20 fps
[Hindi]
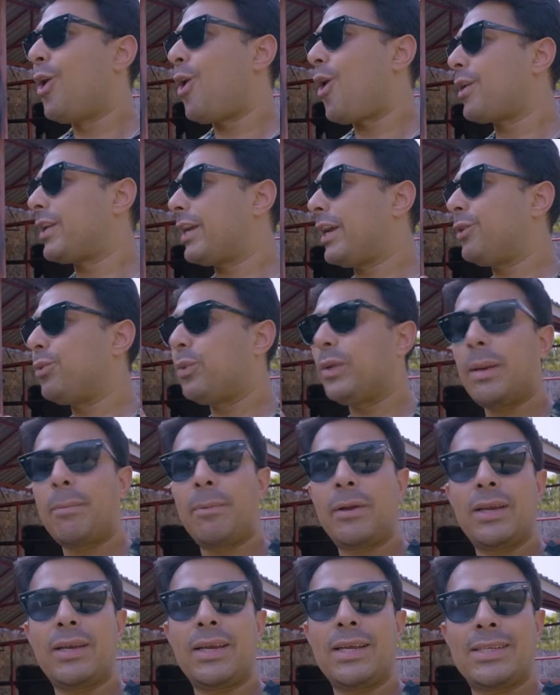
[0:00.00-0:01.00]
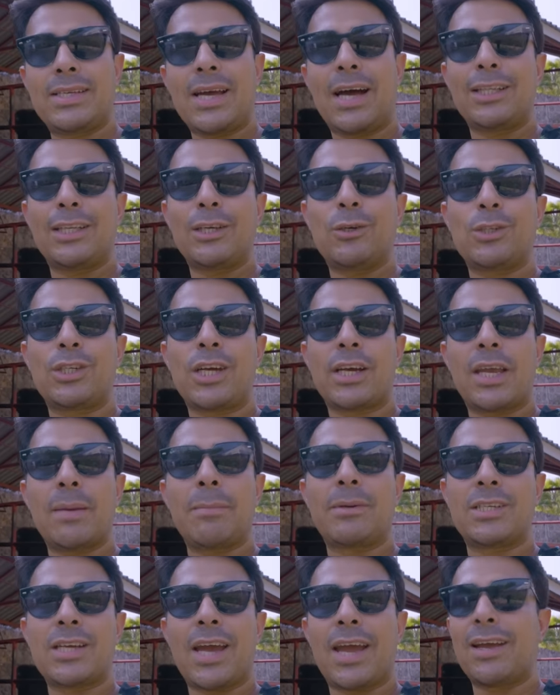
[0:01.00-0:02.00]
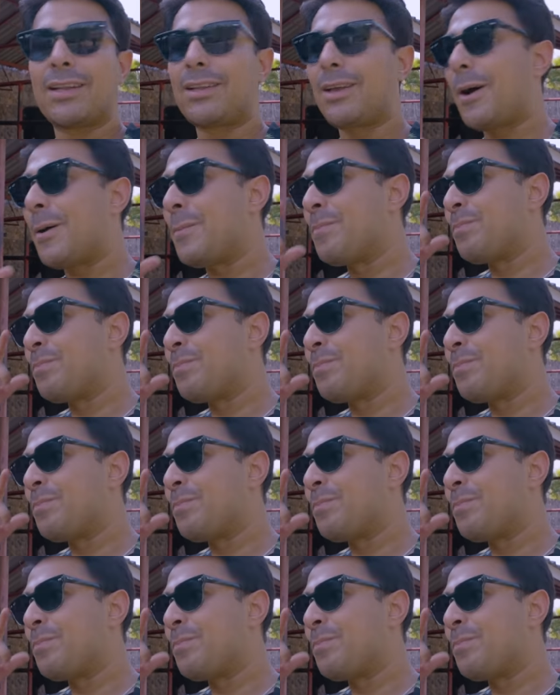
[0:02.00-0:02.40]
और इन्होंने फिर इस हाथी को जाके बचाया था